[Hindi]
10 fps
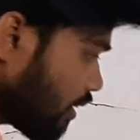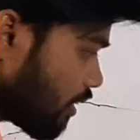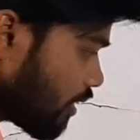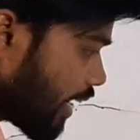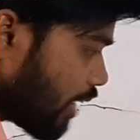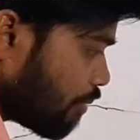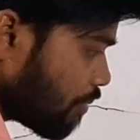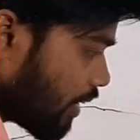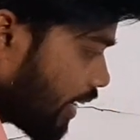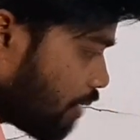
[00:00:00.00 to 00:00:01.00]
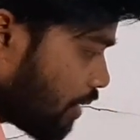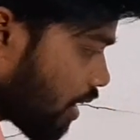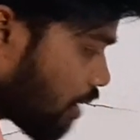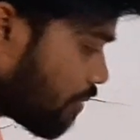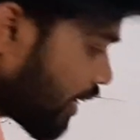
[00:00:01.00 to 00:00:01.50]
है टेन बी मतलब टेन बी
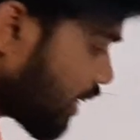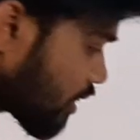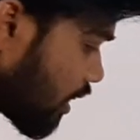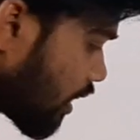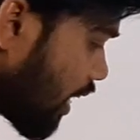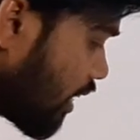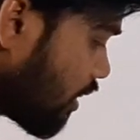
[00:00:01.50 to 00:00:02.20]
का काम टेन एक्स कर रहा है